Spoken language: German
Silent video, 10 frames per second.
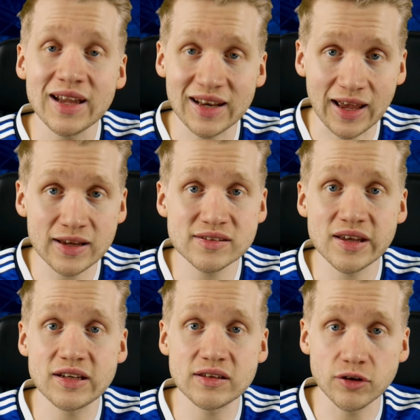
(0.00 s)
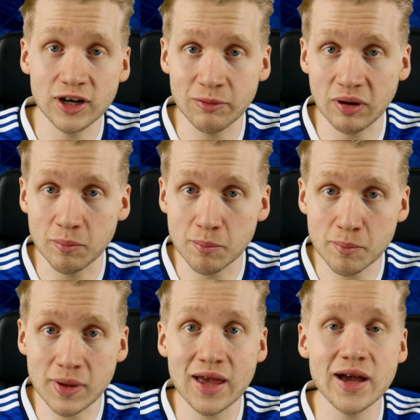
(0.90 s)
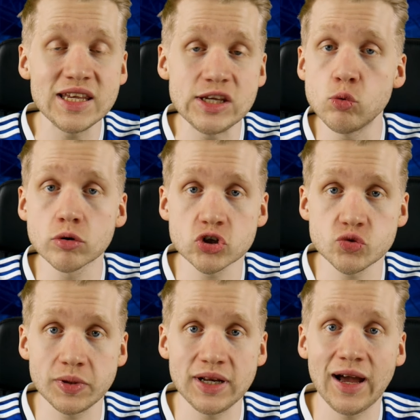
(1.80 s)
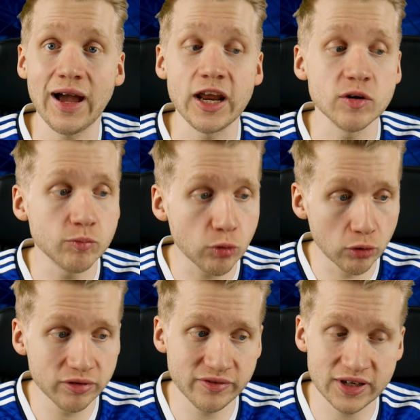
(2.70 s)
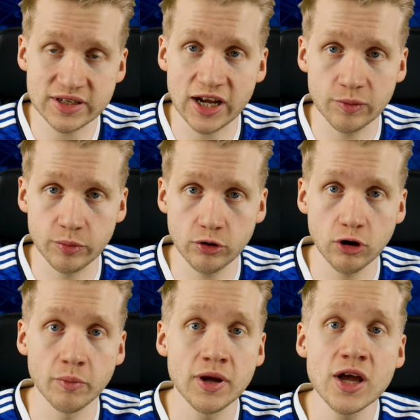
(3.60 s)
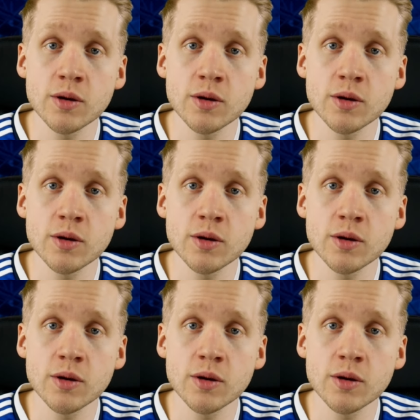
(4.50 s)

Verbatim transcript: Gleichzeitig sollen aber mehr Jugendspieler einen Profivertrag bekommen.